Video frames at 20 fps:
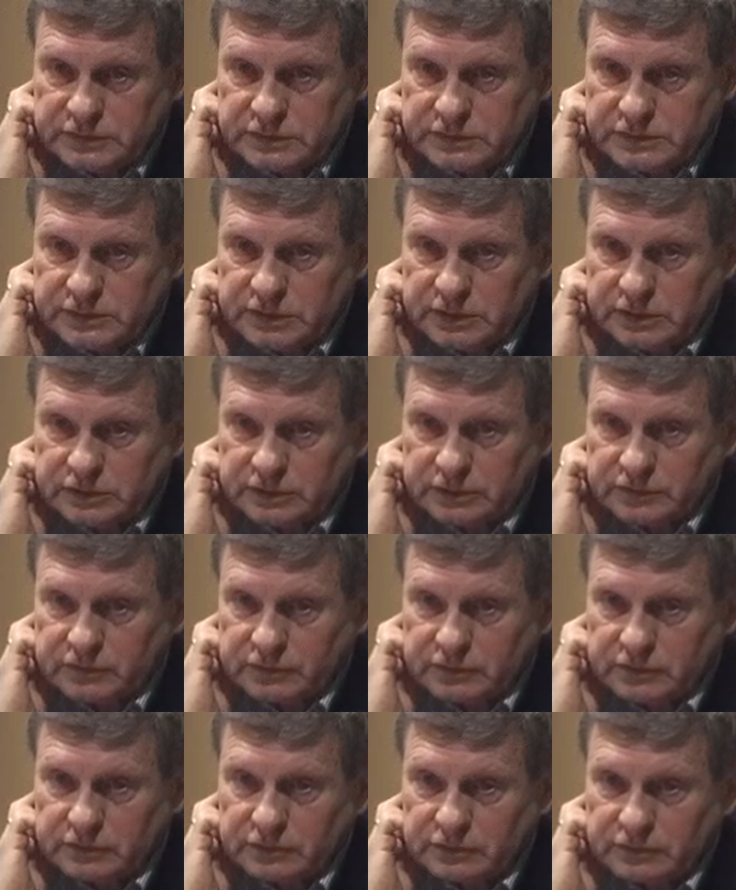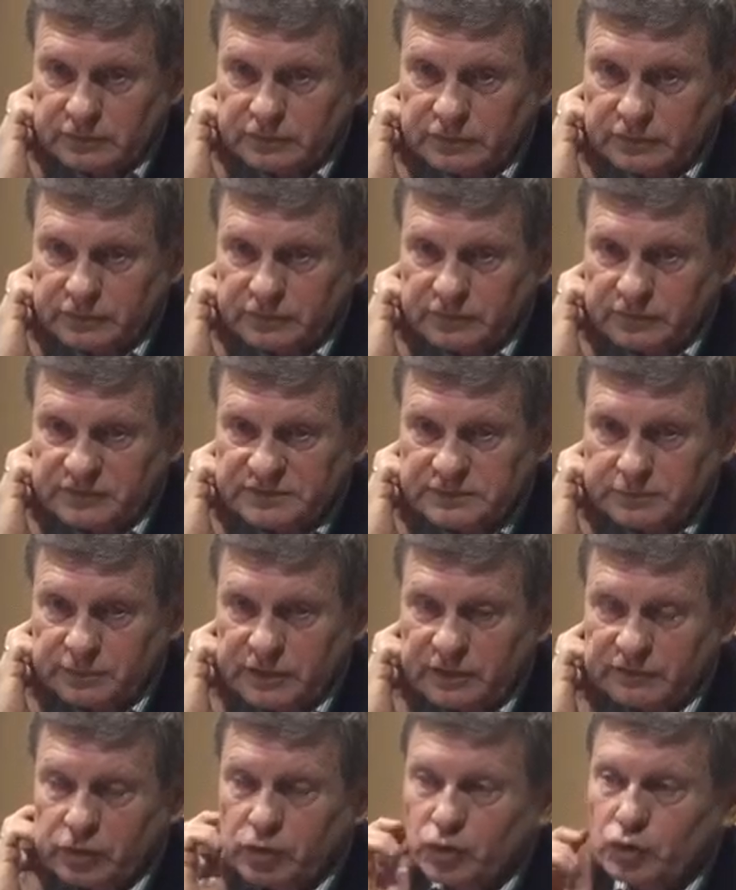inwestycyjnych, w
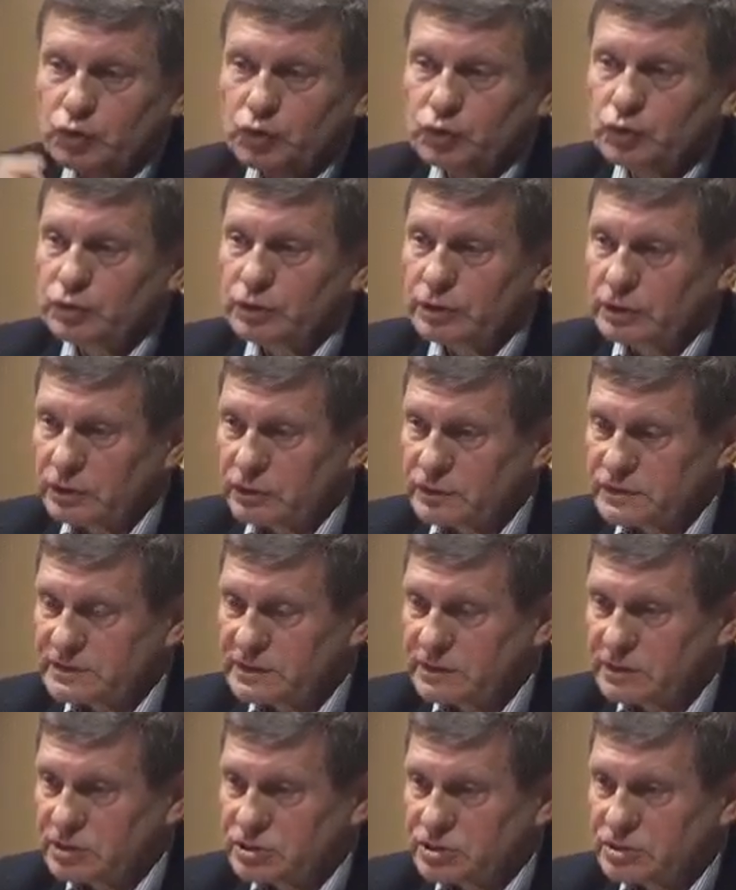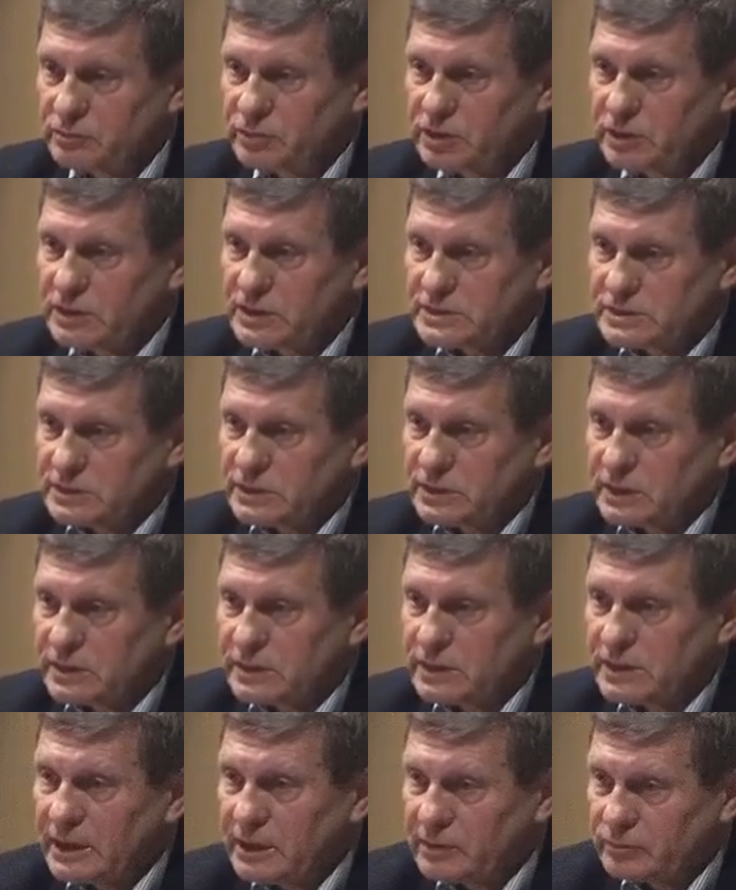sprawie których ostatecznymi
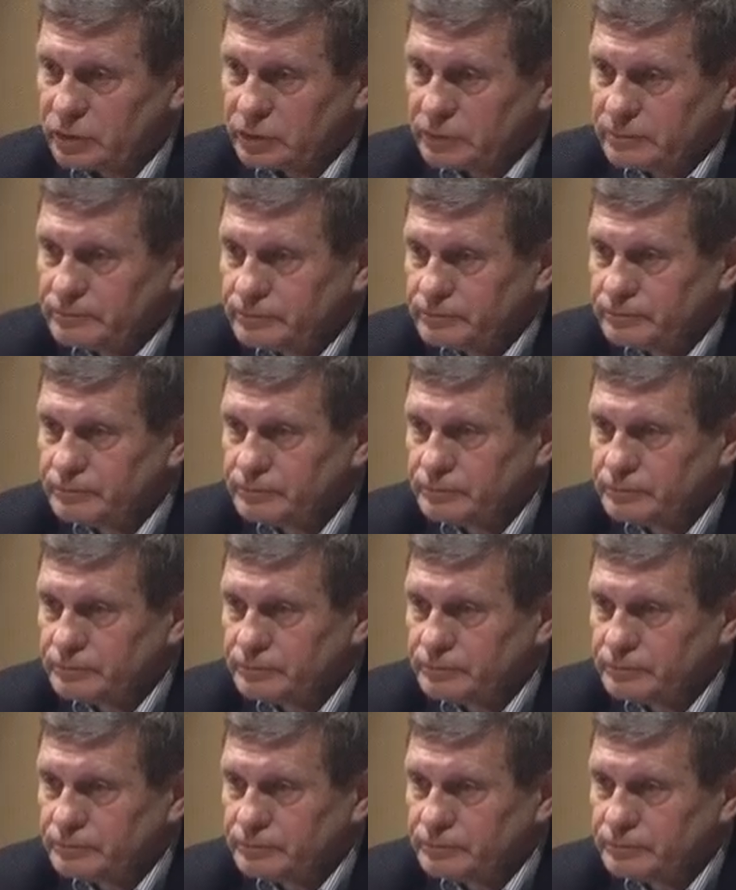decydentami